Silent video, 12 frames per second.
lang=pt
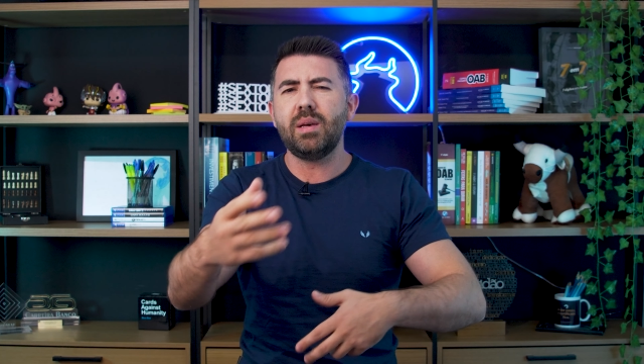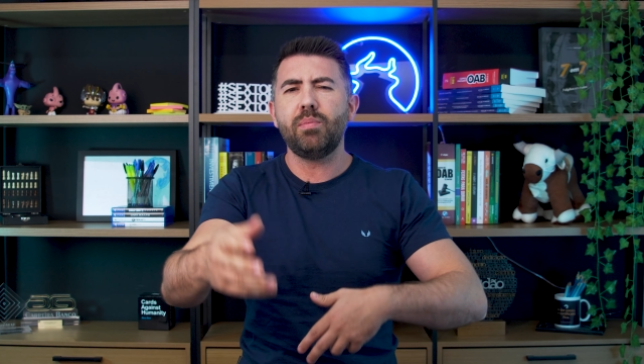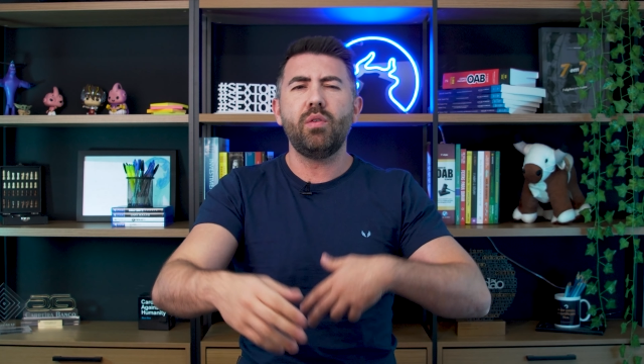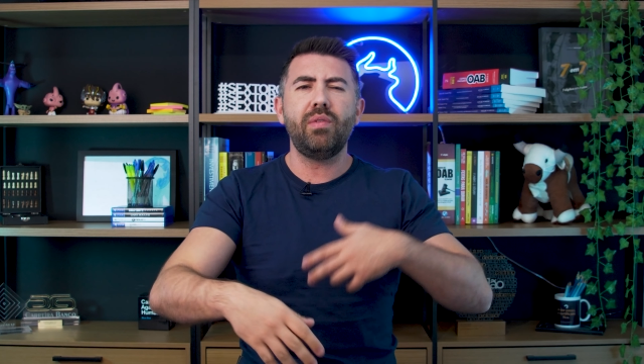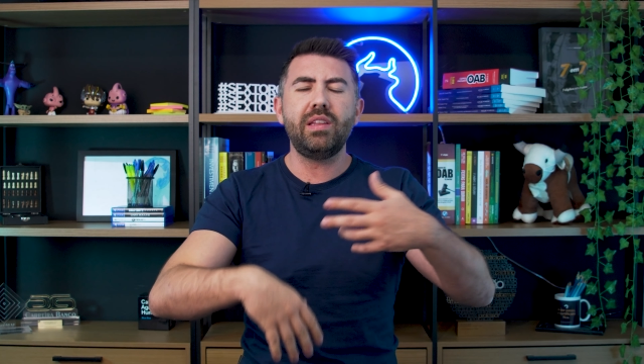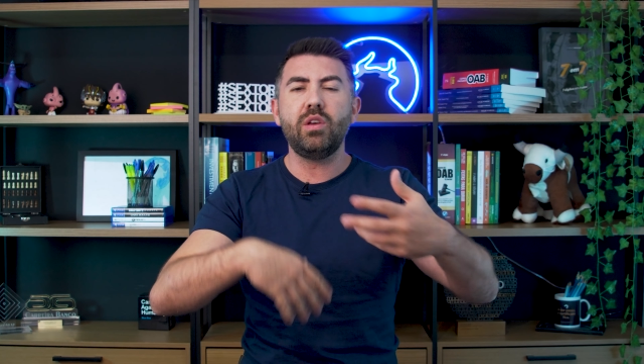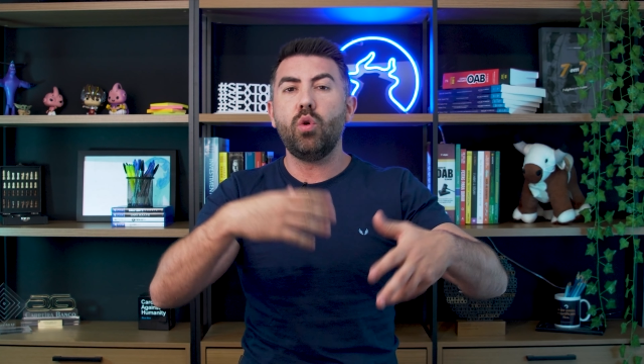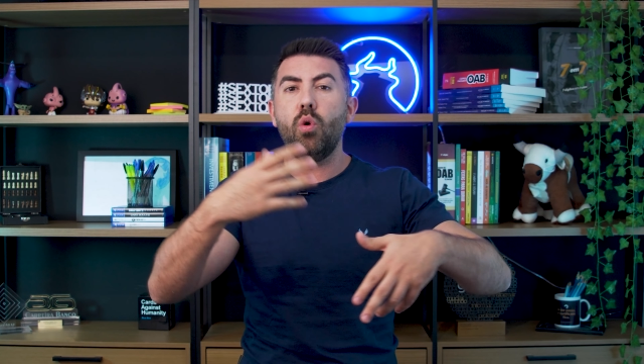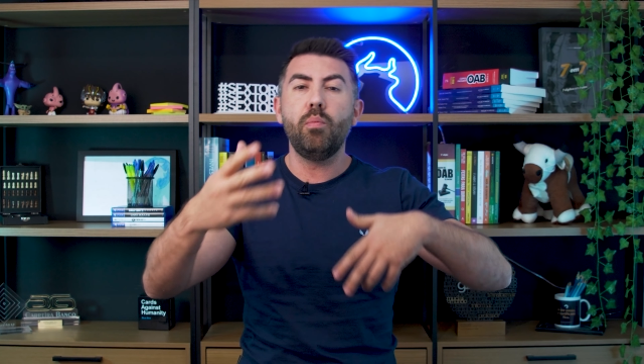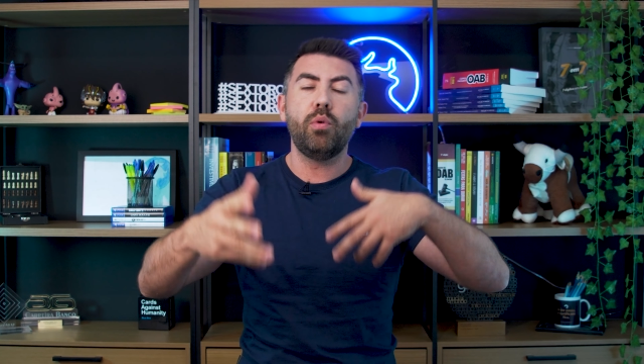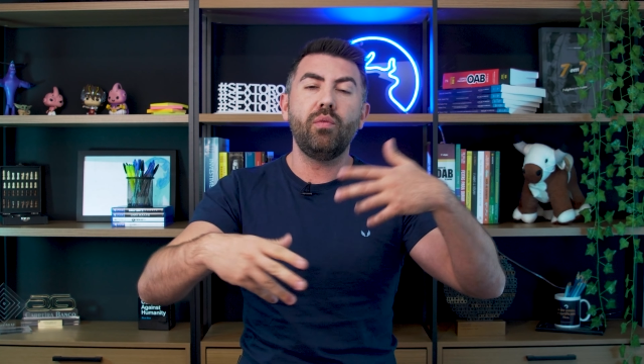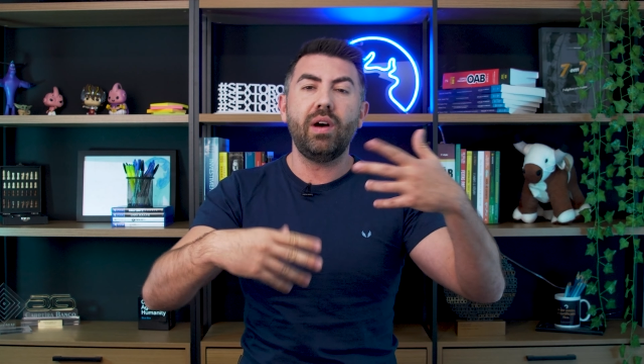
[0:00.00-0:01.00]
ser aprovado e
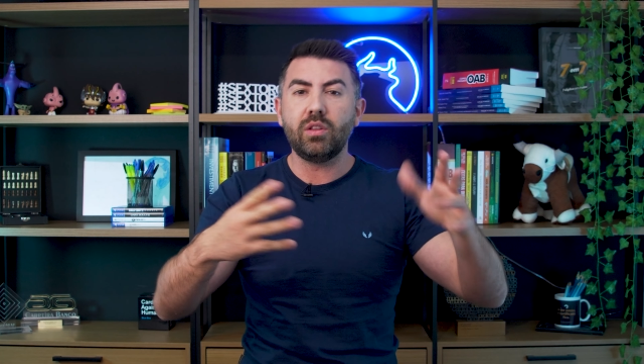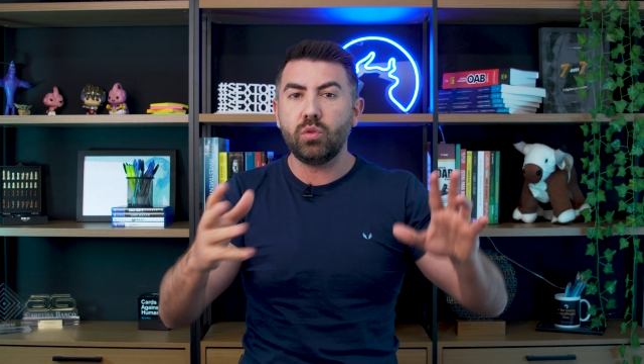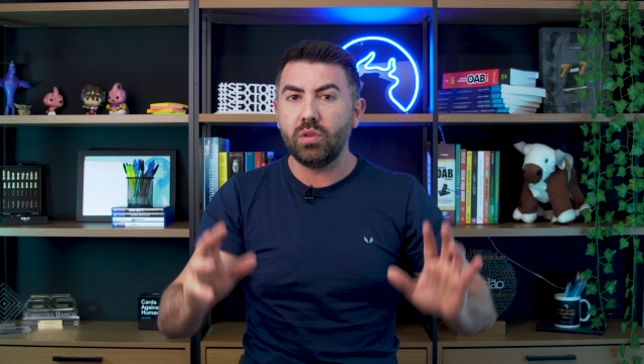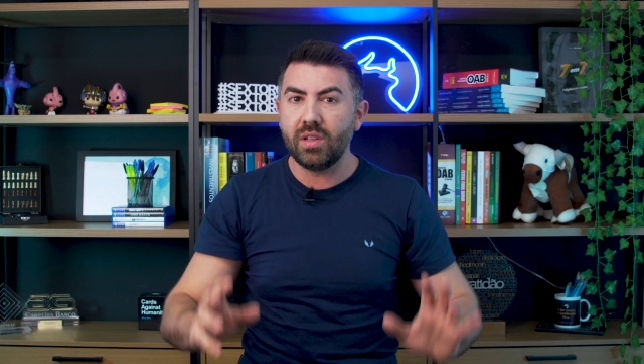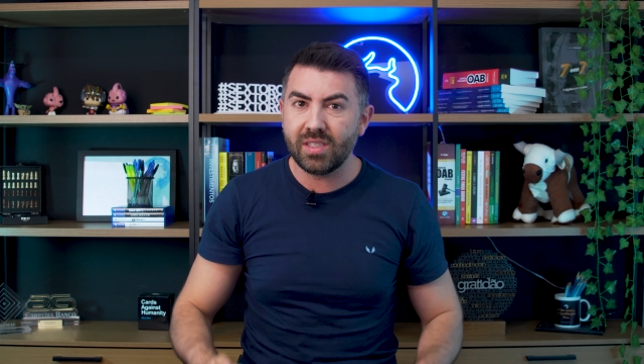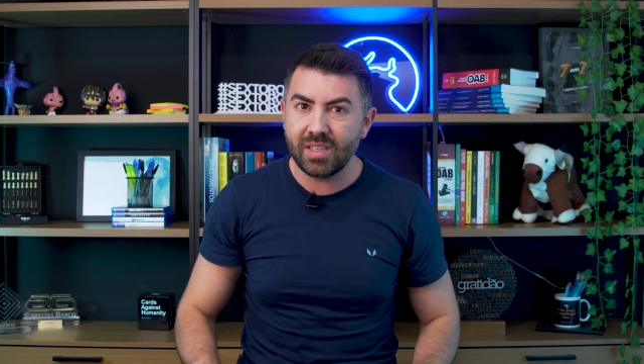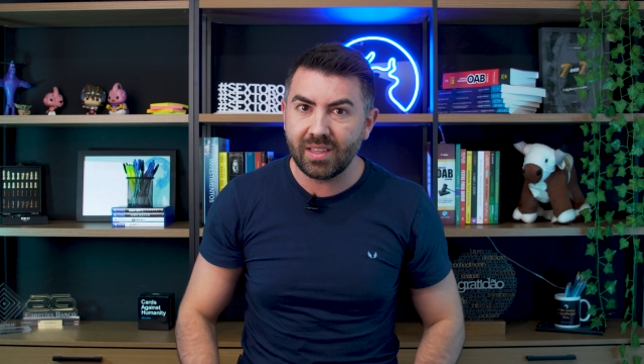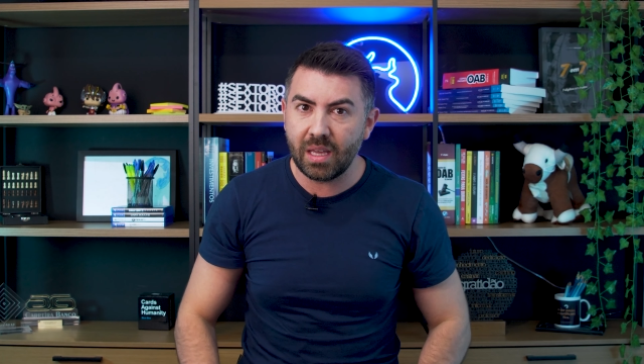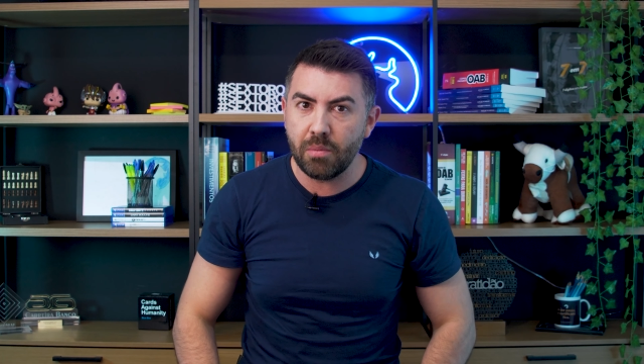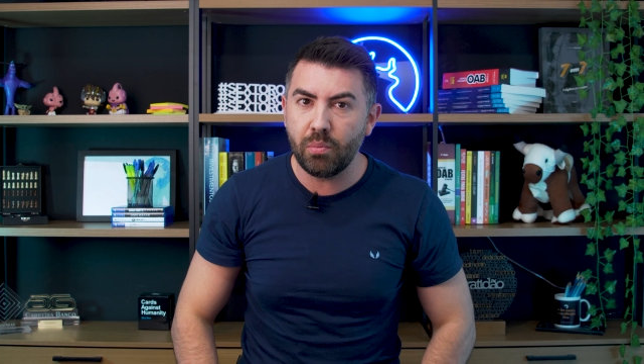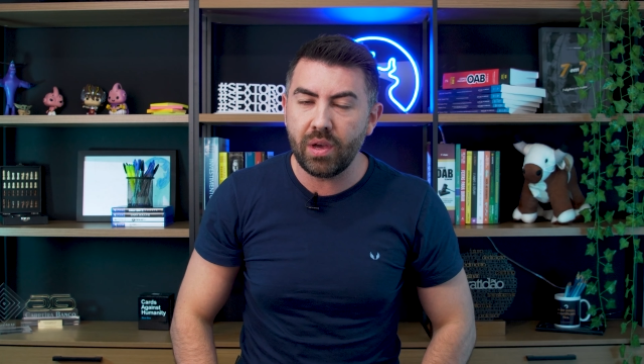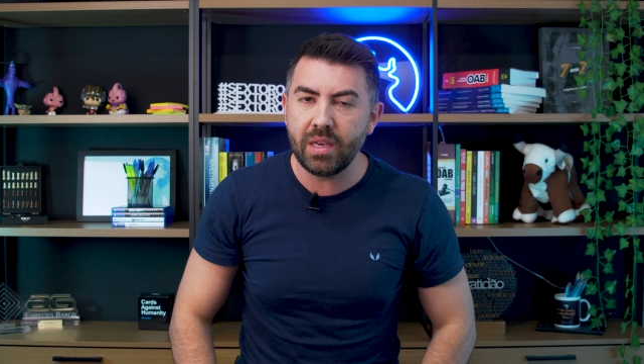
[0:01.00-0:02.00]
comprovar todo esse
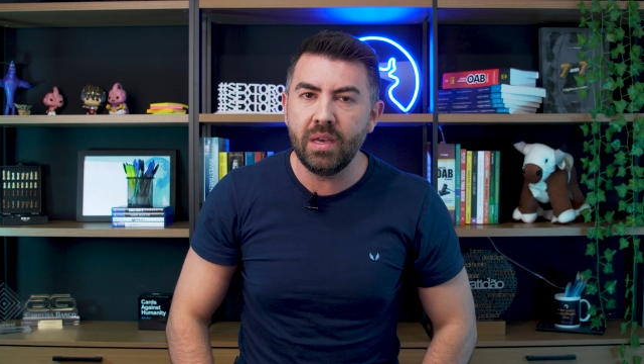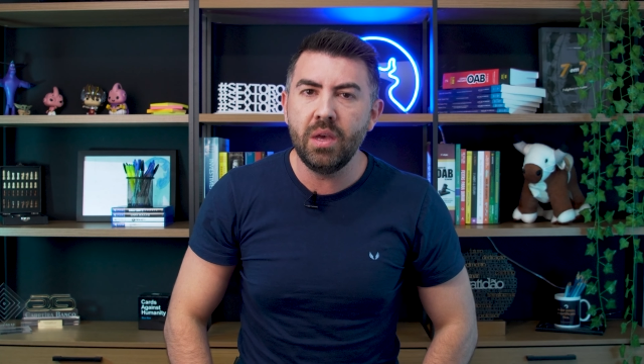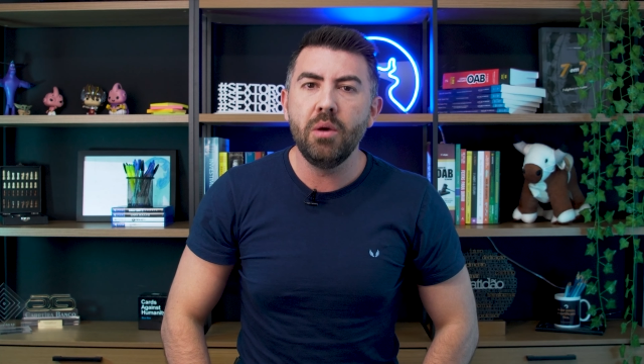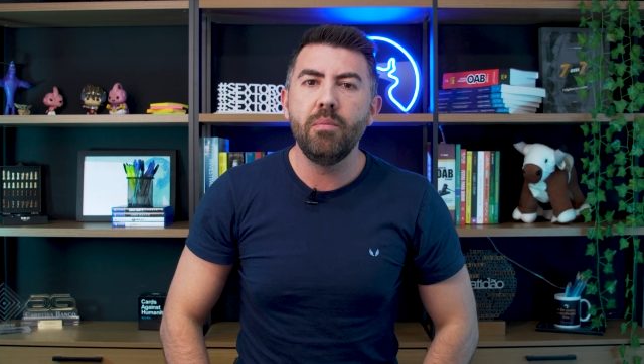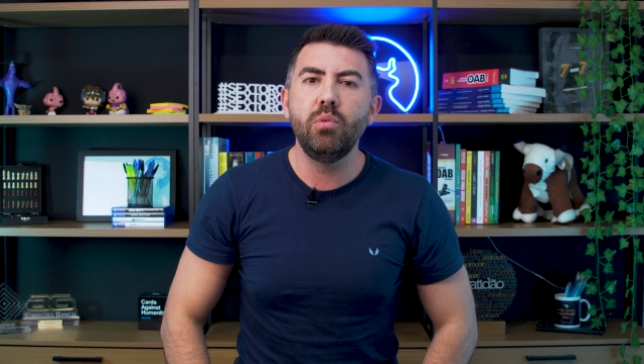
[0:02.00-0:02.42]
tempo aí